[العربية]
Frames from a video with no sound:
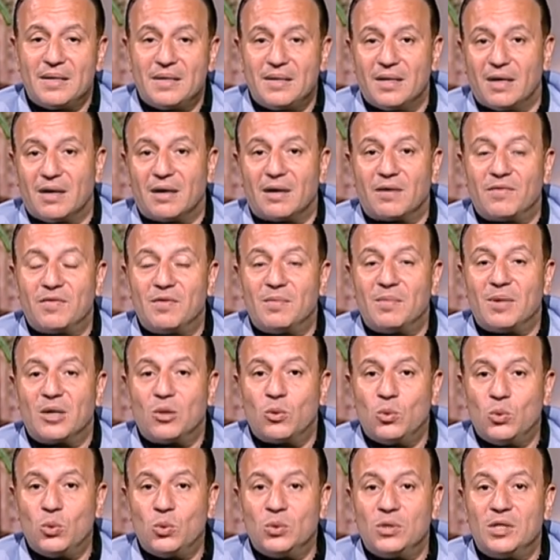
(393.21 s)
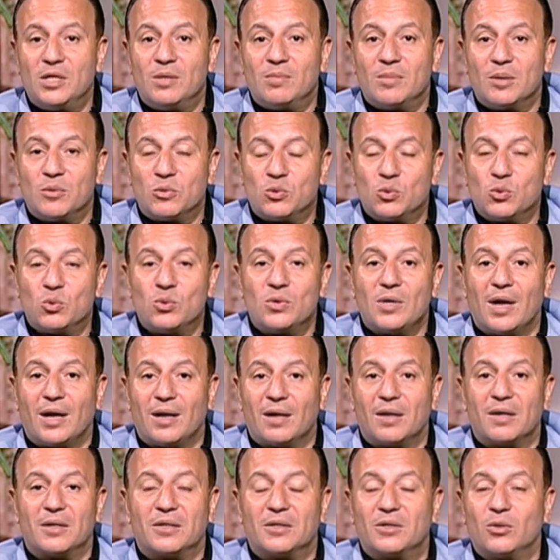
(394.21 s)
يعرف المجهود المبذول
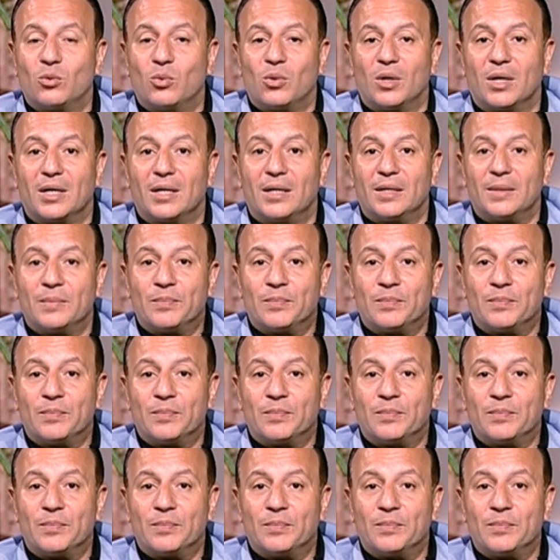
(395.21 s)
على ارض الواقع